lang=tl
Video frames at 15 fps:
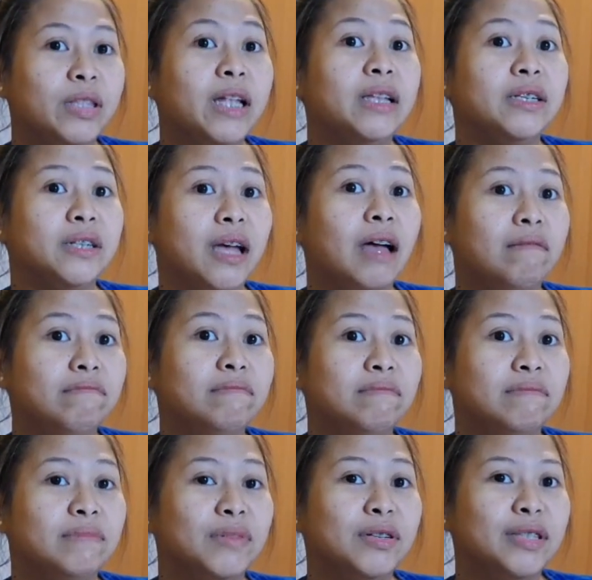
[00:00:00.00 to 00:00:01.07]
Hotel siya.
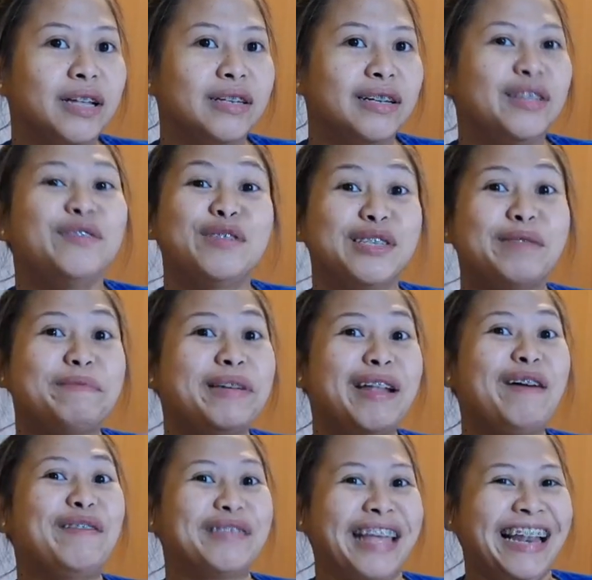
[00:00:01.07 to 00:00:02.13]
Mm, hotel okay. Siya. Hindi ko na
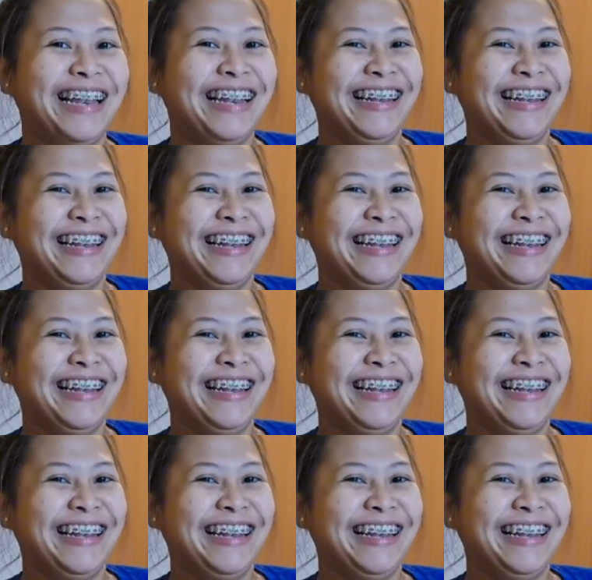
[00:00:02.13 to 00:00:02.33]
sabihin ng hotel.